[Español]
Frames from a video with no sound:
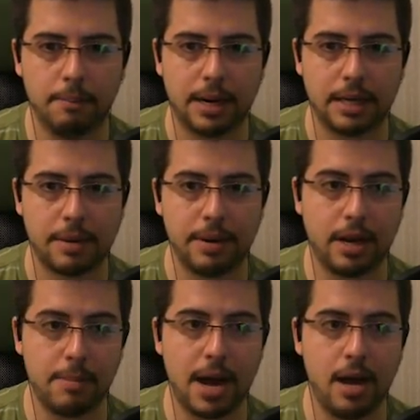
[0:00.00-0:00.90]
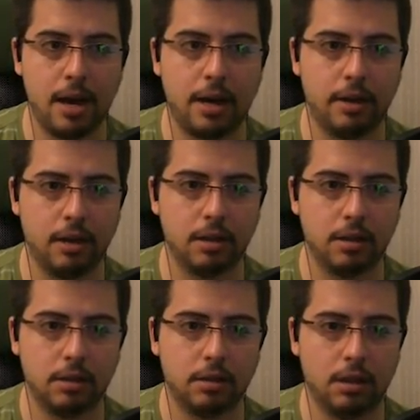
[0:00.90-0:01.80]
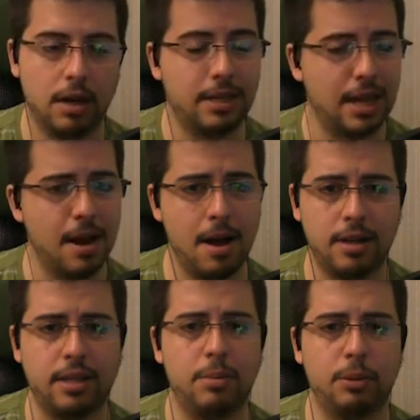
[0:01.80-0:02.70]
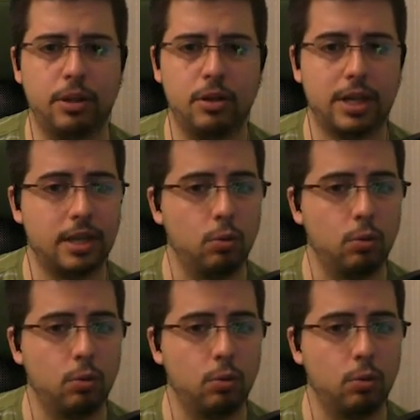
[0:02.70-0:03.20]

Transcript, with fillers: para saber que Mike está a salvo, tío. Y que se